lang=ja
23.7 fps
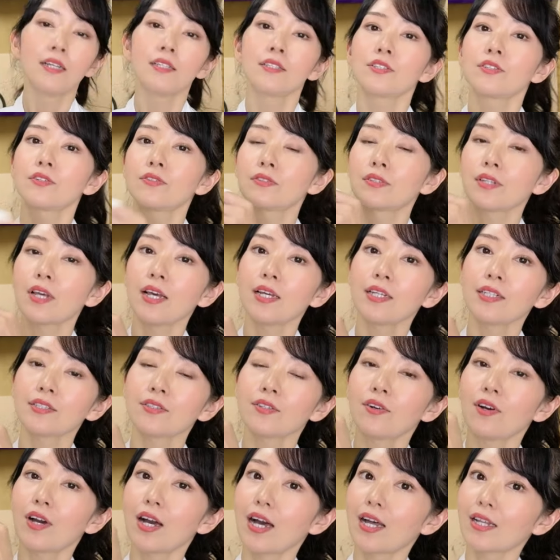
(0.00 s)
素材
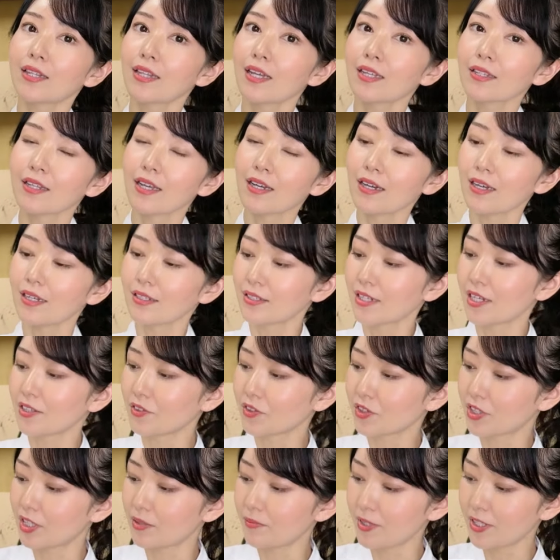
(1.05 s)
と暖かさ
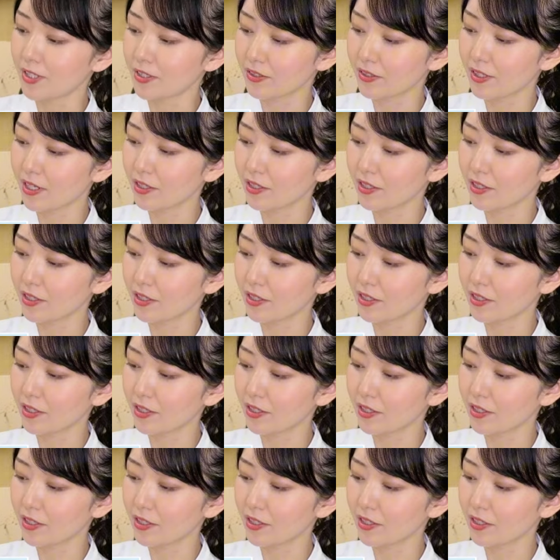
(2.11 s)
の秘密